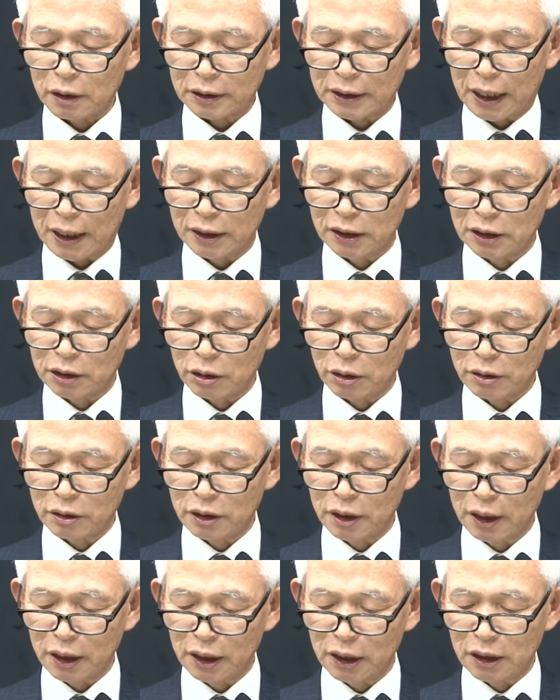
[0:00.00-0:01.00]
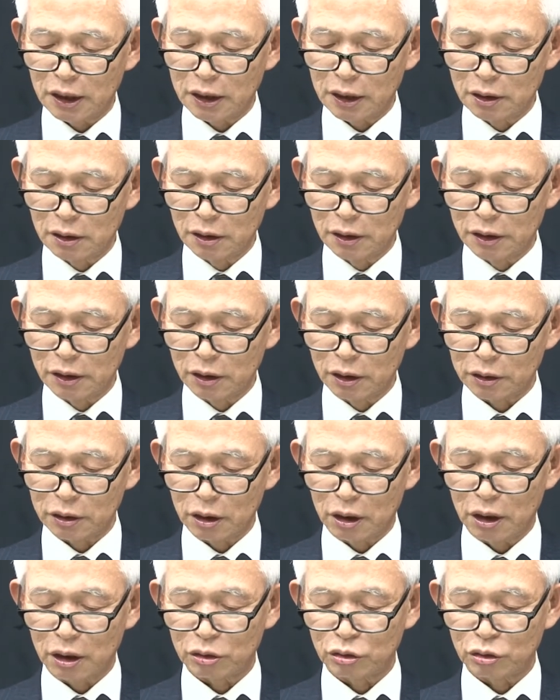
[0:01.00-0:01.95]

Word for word: 당시 선생이 시를 지어서